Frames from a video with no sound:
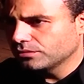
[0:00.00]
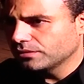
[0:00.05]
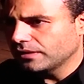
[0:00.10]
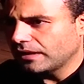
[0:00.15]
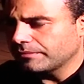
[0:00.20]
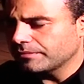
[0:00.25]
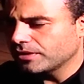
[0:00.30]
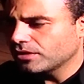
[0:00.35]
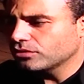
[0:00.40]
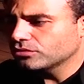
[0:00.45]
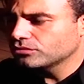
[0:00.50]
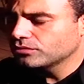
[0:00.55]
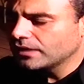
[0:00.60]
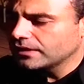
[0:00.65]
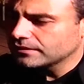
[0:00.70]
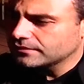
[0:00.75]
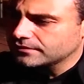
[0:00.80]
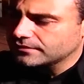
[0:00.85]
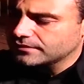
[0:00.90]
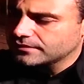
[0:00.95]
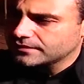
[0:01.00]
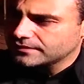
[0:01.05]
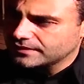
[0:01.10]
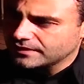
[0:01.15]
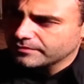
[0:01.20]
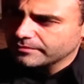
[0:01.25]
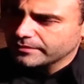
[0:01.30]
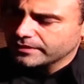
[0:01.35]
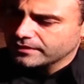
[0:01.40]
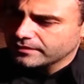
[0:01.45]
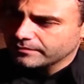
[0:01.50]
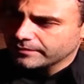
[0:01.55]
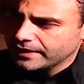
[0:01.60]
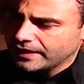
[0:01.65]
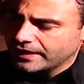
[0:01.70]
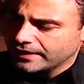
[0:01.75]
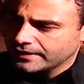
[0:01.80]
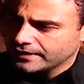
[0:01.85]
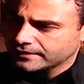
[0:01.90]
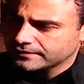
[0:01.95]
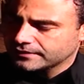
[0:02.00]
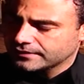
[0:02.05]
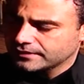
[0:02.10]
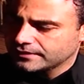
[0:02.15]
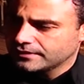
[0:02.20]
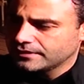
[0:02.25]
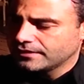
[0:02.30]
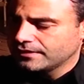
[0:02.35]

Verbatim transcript: عم ياخذ وقت كثير من من حياتي